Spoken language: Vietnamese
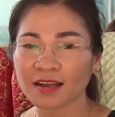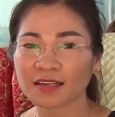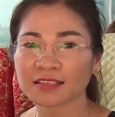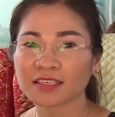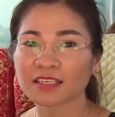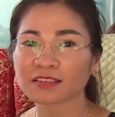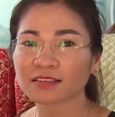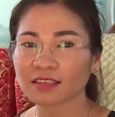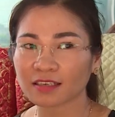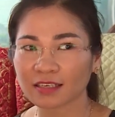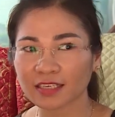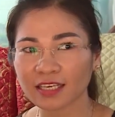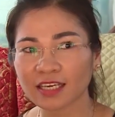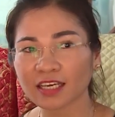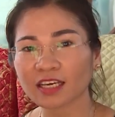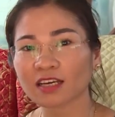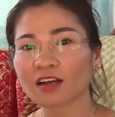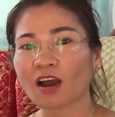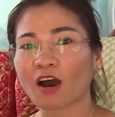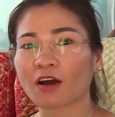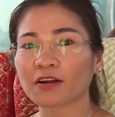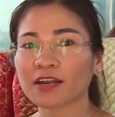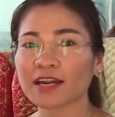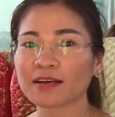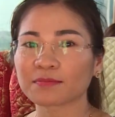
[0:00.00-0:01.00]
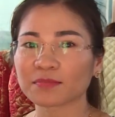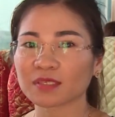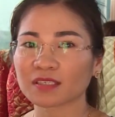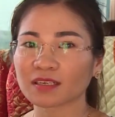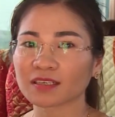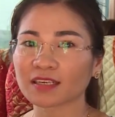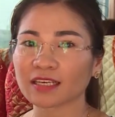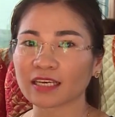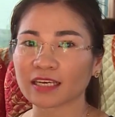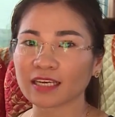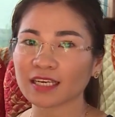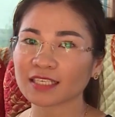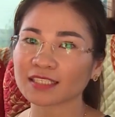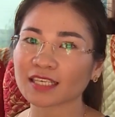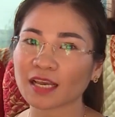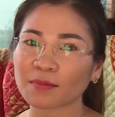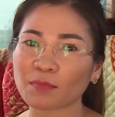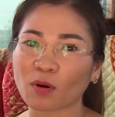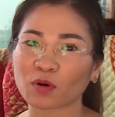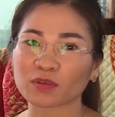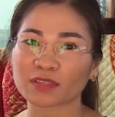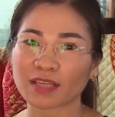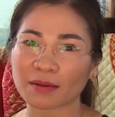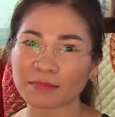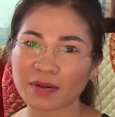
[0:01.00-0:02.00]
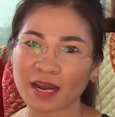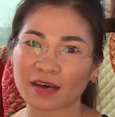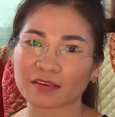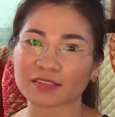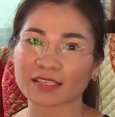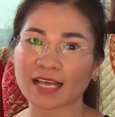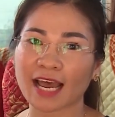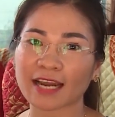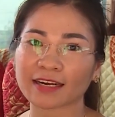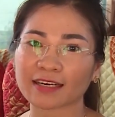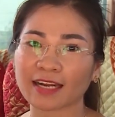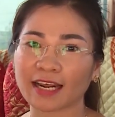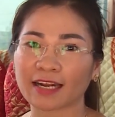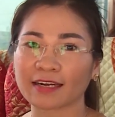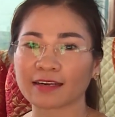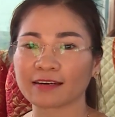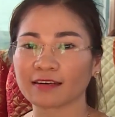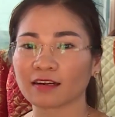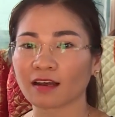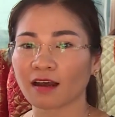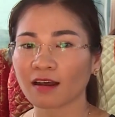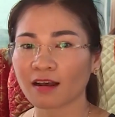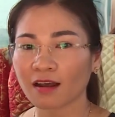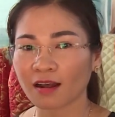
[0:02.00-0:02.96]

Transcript: Nhưng từ khi có điểm dừng nghỉ I C bốn Tam Đảo Xanh này thì